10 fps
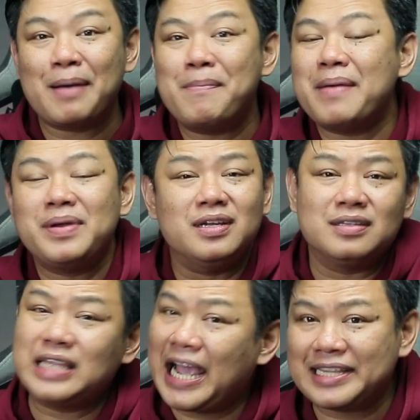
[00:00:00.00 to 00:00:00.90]
ทำไมมันถึ
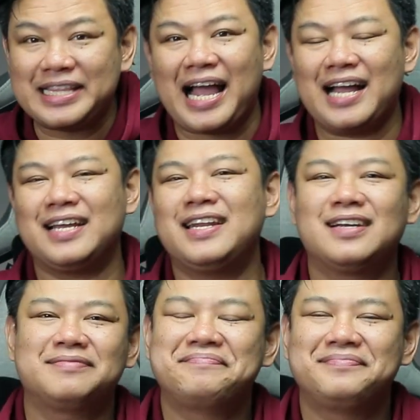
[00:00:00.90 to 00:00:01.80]
งแตกต่างกัน
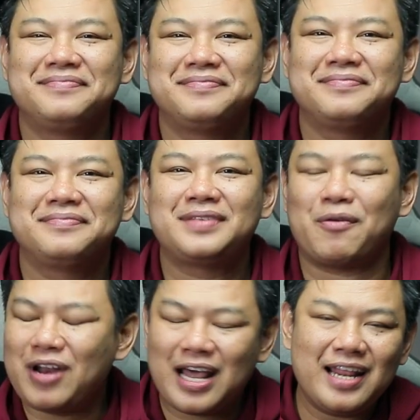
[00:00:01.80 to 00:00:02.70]
นัก
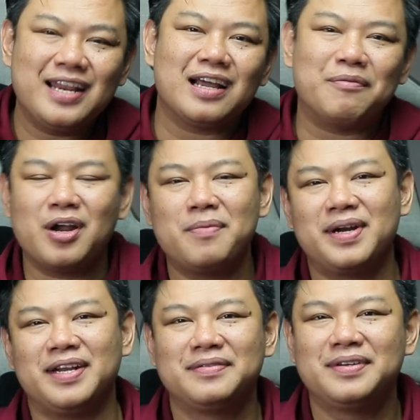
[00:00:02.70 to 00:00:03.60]
กับเวลาเล่นให้กับเรอัล
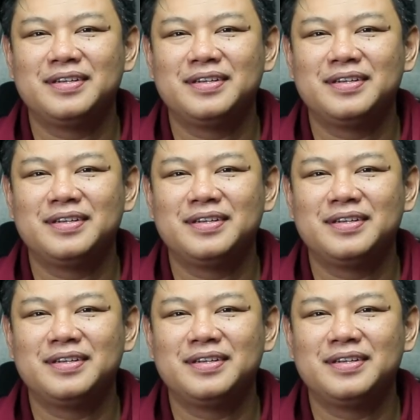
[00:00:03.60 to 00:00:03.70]
มาดริด